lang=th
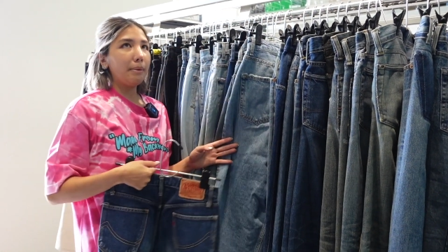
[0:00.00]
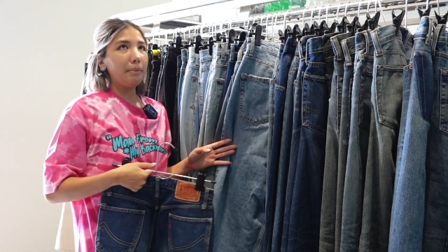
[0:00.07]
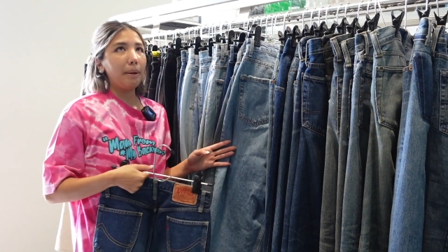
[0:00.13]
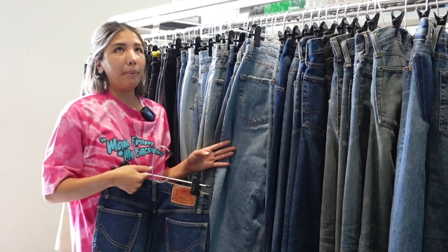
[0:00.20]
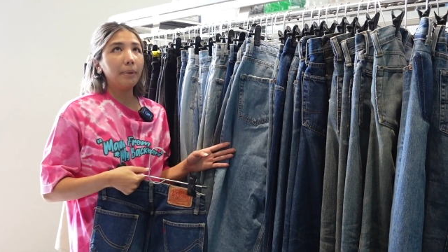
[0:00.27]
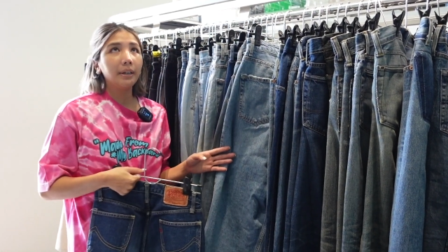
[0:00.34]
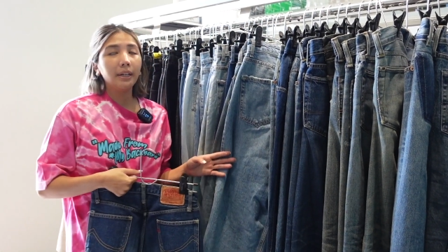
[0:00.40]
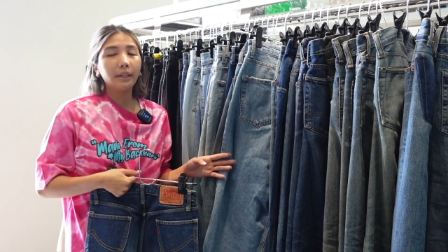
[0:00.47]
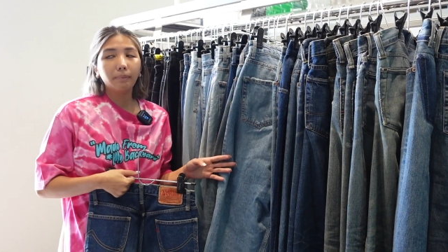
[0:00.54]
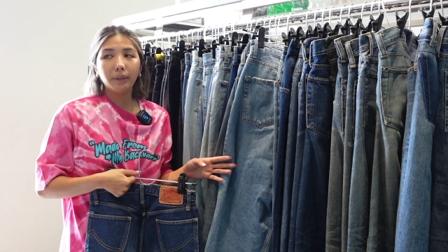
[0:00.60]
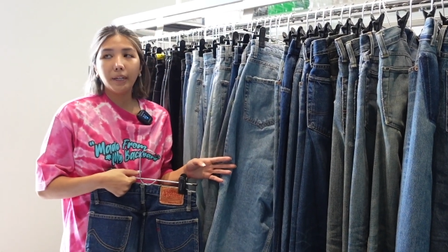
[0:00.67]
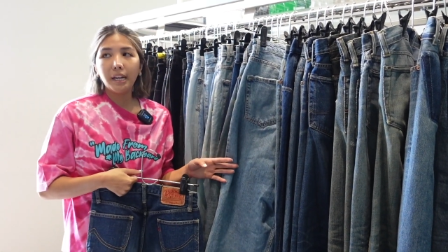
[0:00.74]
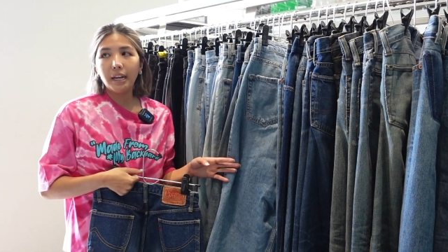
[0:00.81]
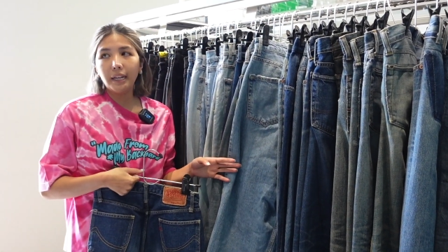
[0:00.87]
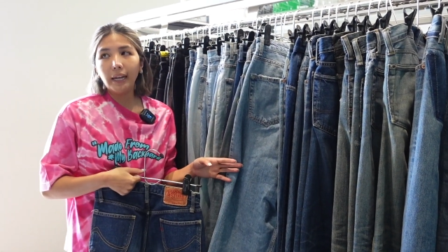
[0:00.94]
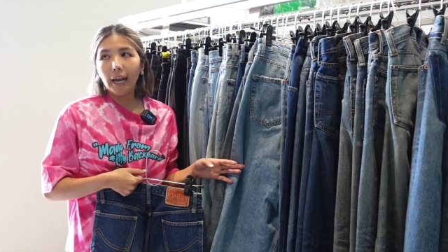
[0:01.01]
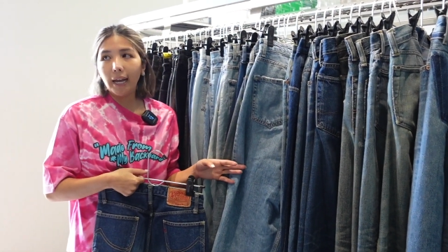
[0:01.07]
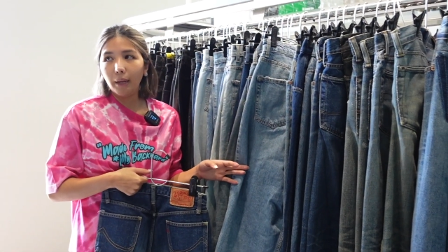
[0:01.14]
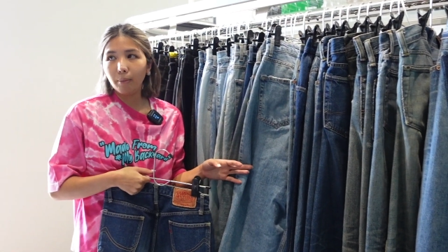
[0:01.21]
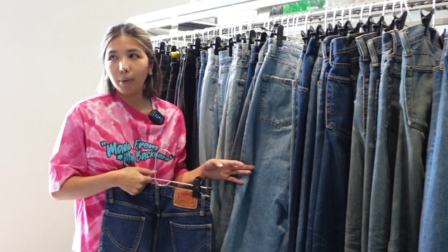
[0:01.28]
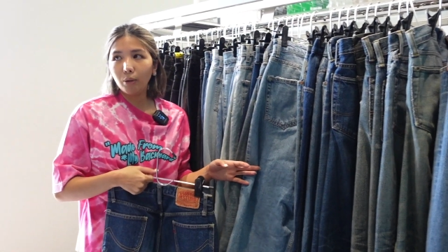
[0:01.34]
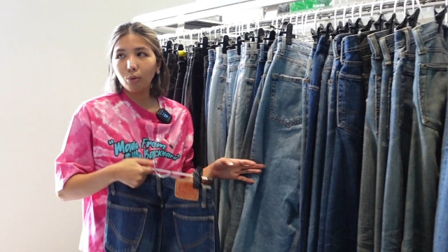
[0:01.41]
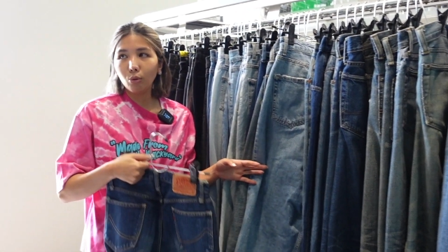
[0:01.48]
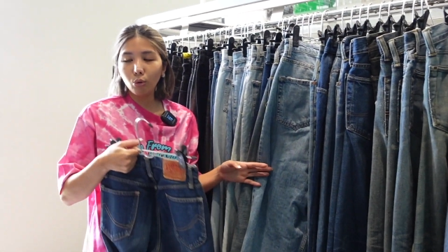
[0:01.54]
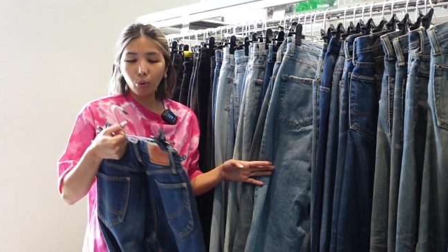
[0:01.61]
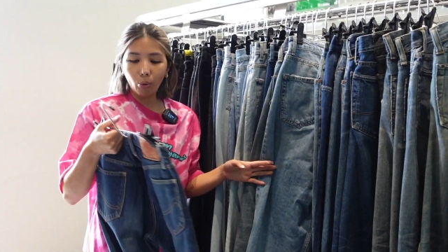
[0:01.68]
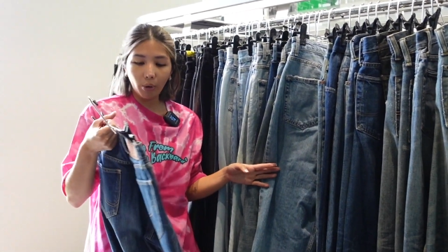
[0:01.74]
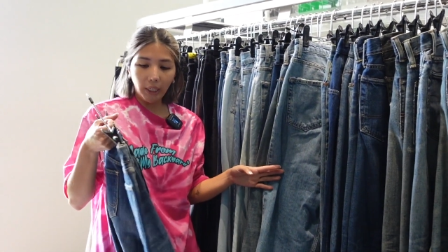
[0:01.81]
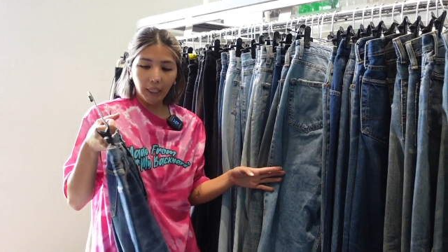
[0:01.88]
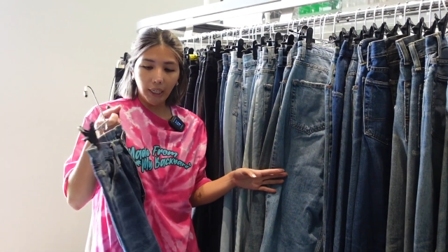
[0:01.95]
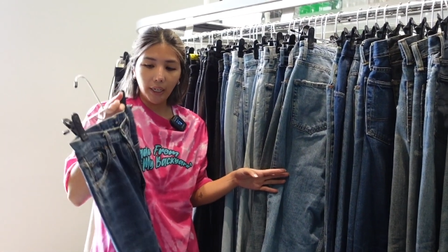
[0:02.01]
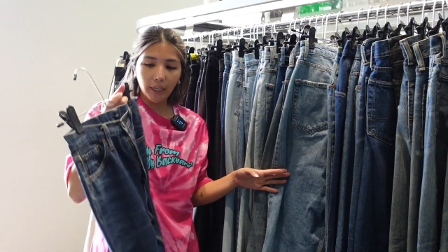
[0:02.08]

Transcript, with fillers: มันแบบมันใหญ่ๆมันลุงๆดี